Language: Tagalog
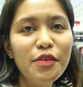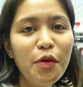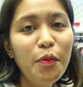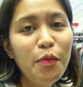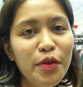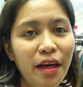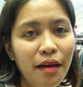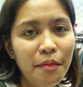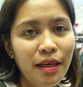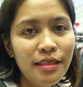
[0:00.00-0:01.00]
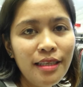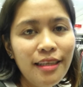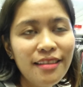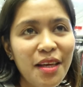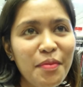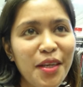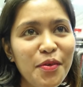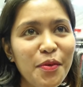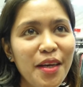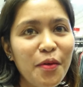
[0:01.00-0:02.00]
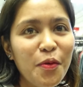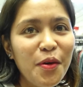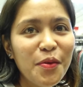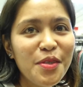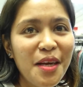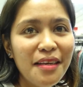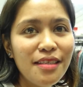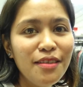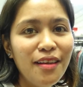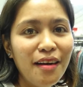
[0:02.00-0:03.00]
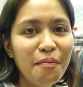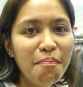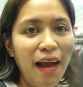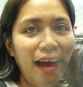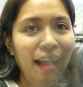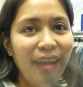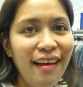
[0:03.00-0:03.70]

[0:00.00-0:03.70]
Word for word: Upo muna kami kasi hinihintay pa ni Kuya kung anong size ng paa.